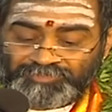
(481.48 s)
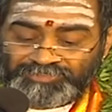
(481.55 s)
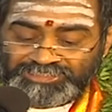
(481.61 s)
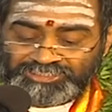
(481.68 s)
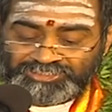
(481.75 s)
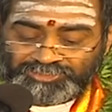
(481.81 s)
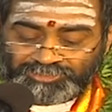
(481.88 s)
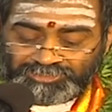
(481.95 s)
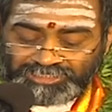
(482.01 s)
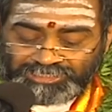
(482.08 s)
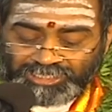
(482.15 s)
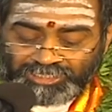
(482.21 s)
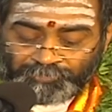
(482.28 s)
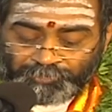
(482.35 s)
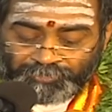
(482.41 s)
అందిస్తోంది
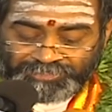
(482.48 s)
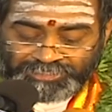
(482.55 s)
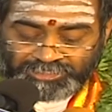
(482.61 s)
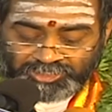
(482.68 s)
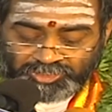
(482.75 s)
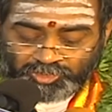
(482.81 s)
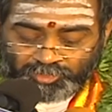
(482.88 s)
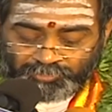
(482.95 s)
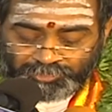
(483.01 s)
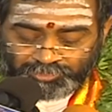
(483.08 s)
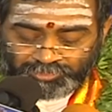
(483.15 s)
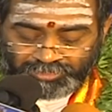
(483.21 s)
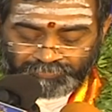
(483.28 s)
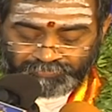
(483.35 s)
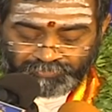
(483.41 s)
దాన్ని ఇప్పుడు మనం
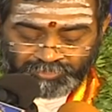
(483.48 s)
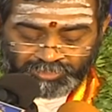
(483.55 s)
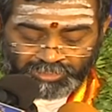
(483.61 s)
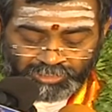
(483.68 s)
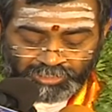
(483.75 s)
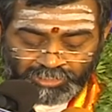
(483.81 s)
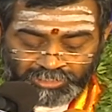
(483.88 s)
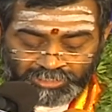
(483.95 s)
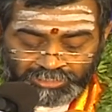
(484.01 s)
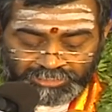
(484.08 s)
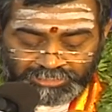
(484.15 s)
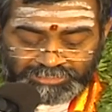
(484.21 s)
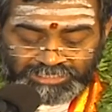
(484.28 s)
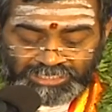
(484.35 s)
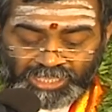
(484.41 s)
తెలుసుకోబోతున్నాం
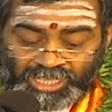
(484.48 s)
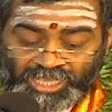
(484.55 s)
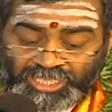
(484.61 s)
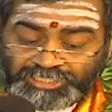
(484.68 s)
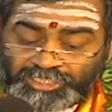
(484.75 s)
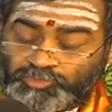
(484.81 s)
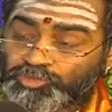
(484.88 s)
ఇది ఆదవు